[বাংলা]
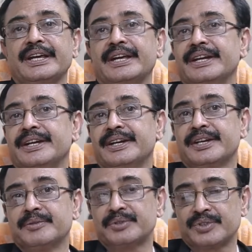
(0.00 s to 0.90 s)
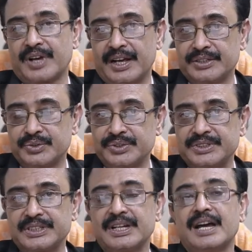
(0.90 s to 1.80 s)
কিডনি ঠিকমতো কাজ
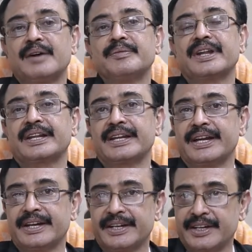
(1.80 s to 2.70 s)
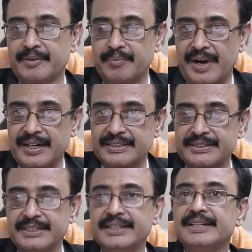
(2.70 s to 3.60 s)
করছে না আপনার ক্রিয়েটিনিন বাড়ছে